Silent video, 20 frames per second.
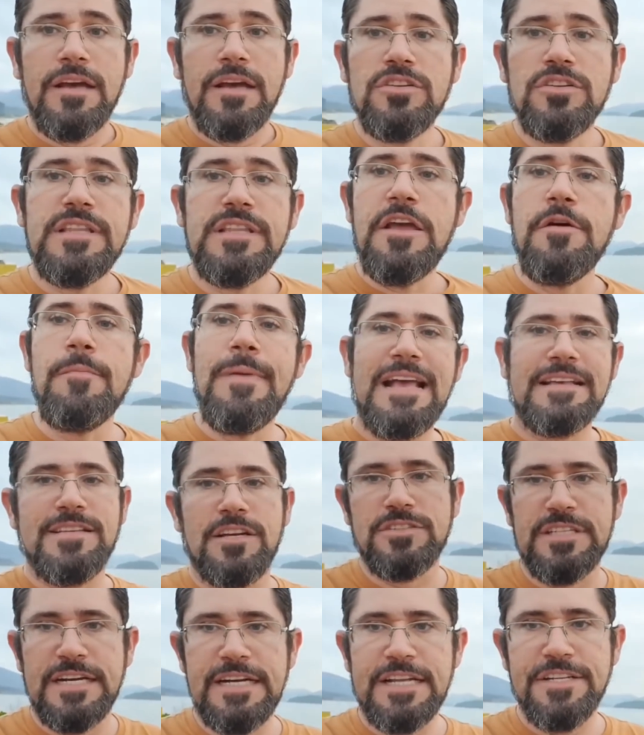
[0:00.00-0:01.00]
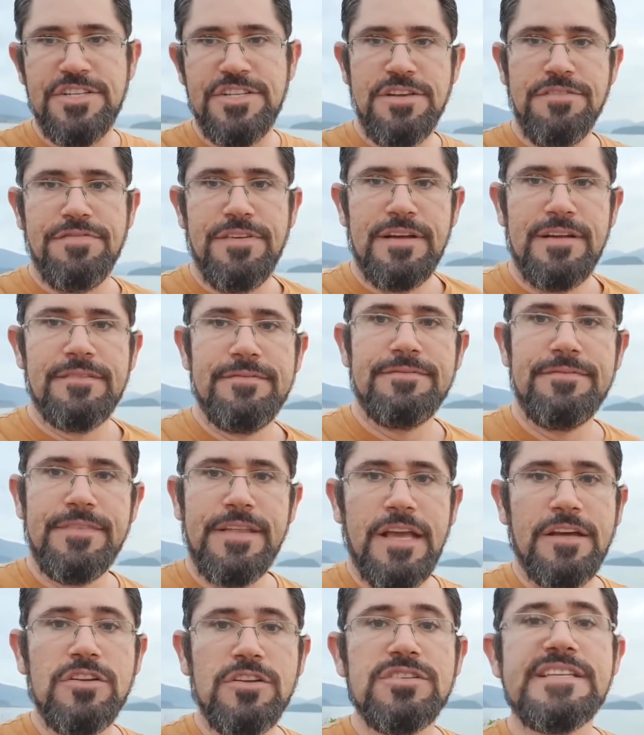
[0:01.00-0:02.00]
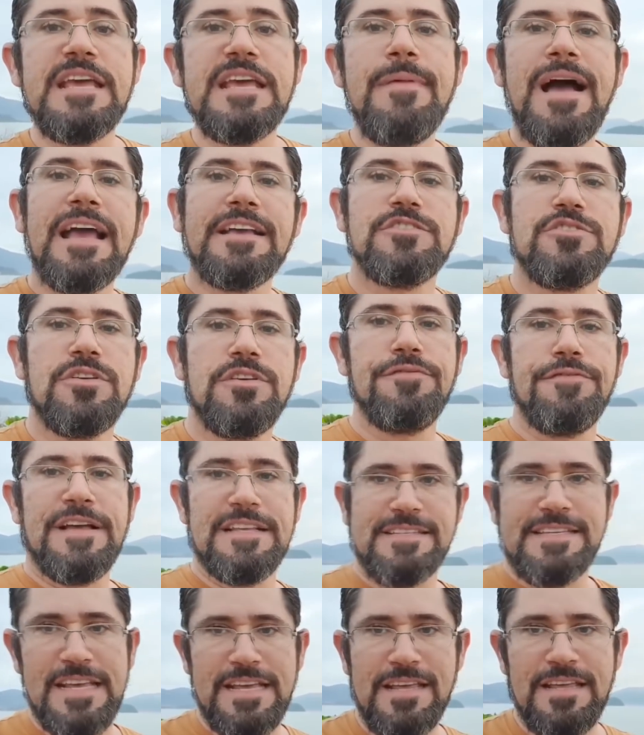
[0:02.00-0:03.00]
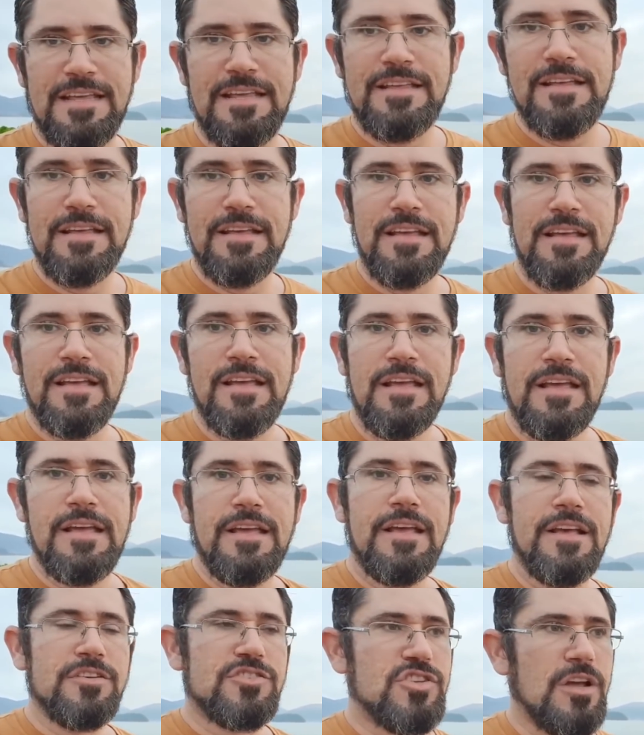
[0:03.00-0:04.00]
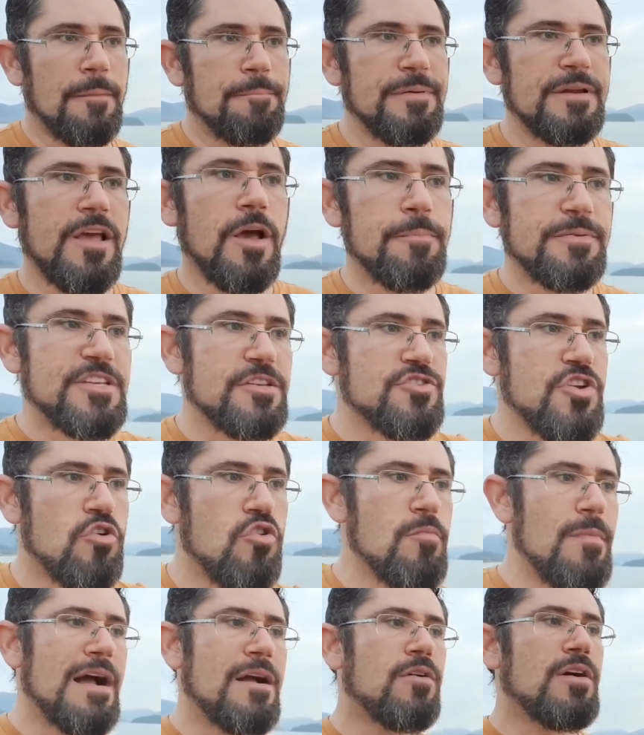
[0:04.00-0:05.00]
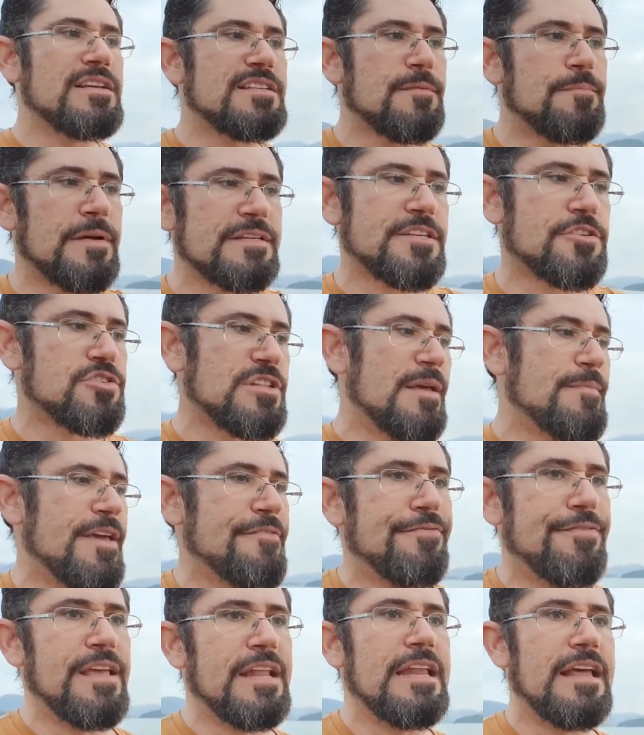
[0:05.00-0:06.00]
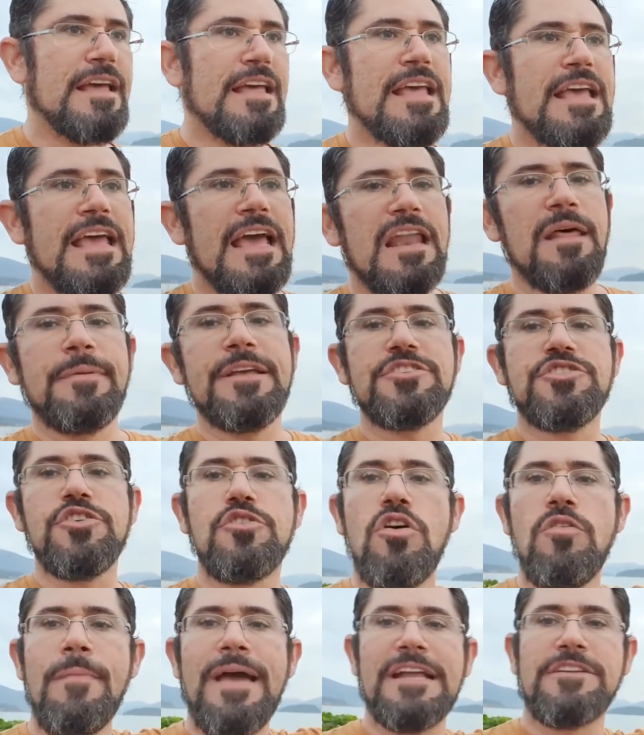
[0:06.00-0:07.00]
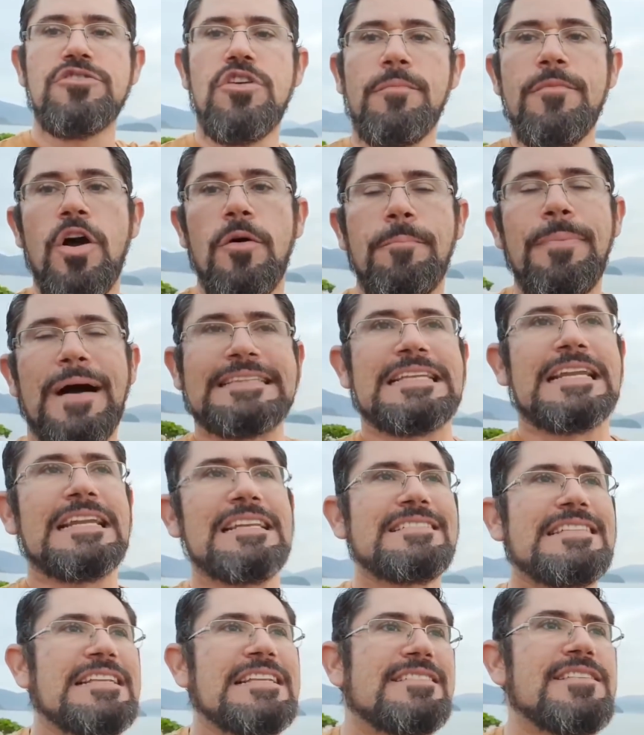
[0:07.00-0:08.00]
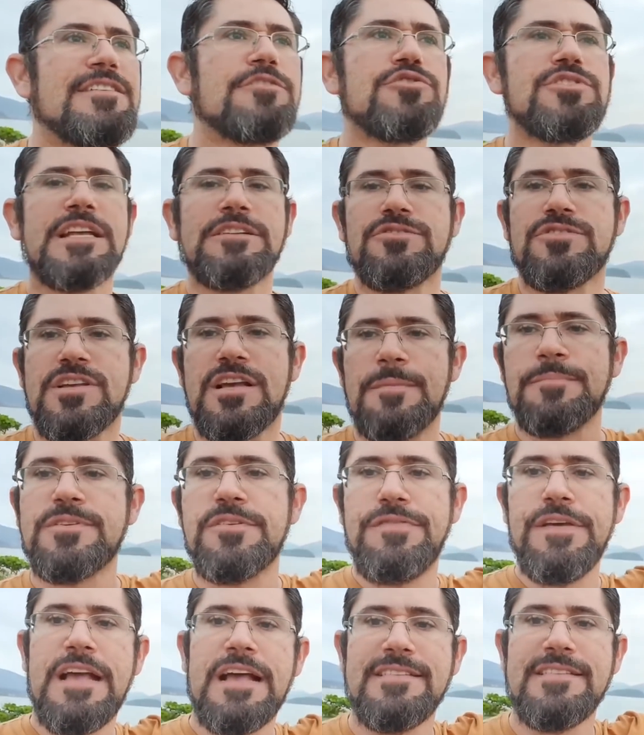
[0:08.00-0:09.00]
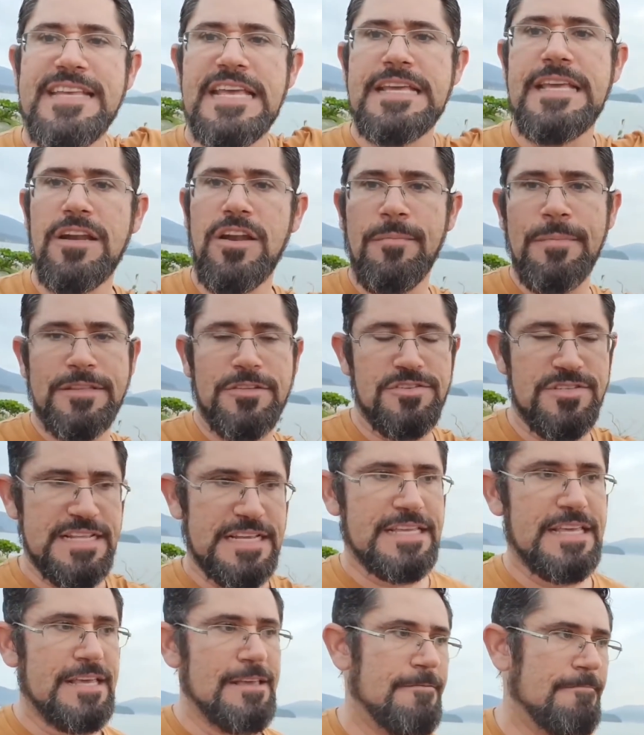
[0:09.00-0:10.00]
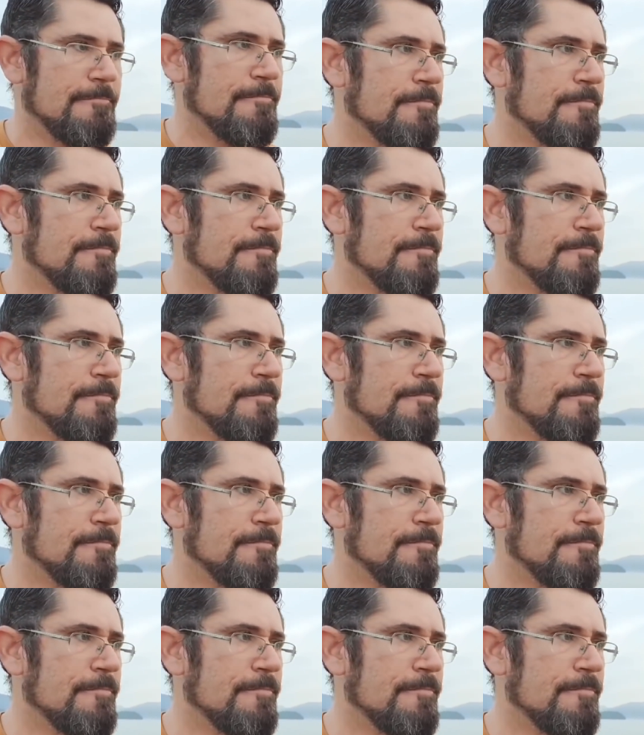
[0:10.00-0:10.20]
Eu não tenho mais alternativa. Eu não sei mais o que fazer. Eu só eu preciso de alguma coisa que possa ajudar minha filha. Ela me indicou um médico homeopata na cidade de São José dos Campos, que fica a 100 quilômetros daqui.